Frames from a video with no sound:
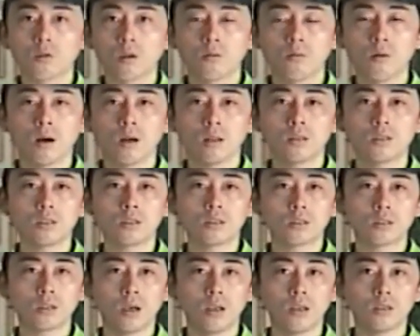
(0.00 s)
これは
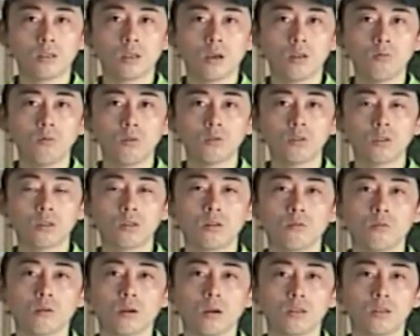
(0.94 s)
実際にサードウォッチっ
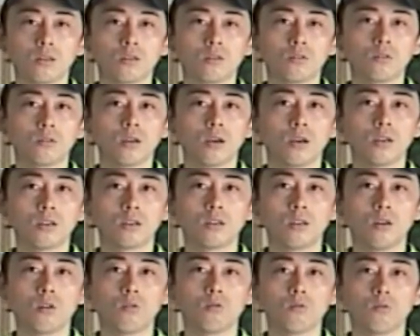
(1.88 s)
ていうのが実在し
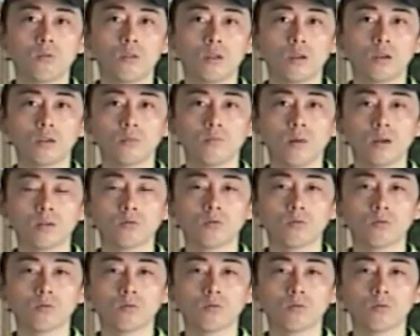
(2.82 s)
てるので、そ